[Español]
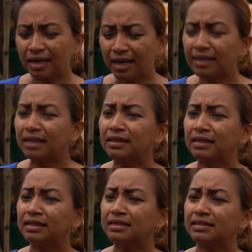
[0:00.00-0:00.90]
Ella
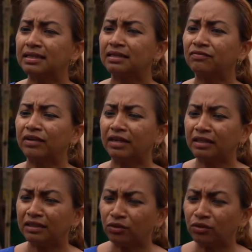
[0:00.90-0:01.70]
tiene que ser diferente.